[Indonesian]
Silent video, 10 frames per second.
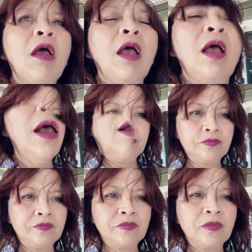
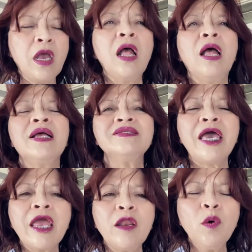Um,
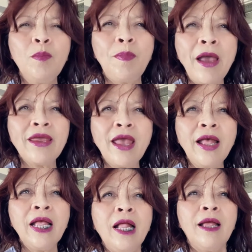saya lupa ya
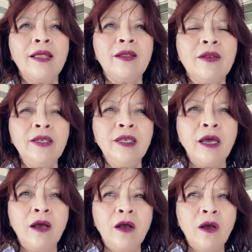
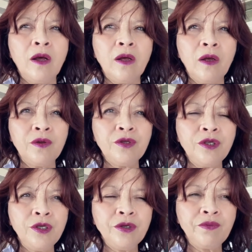uh,
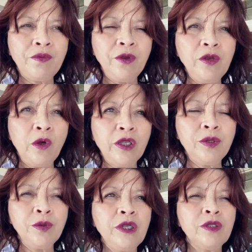di video
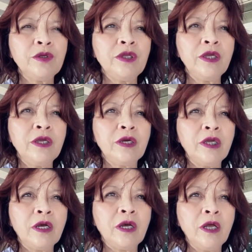itu di, di
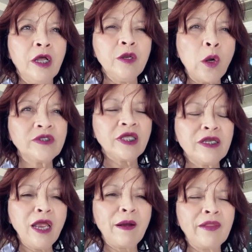
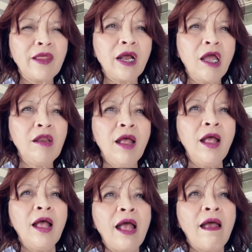dokternya katakan
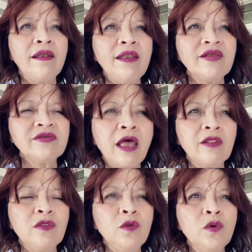ada
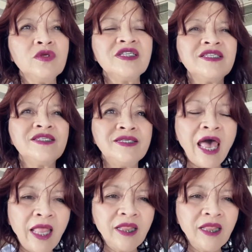satu zat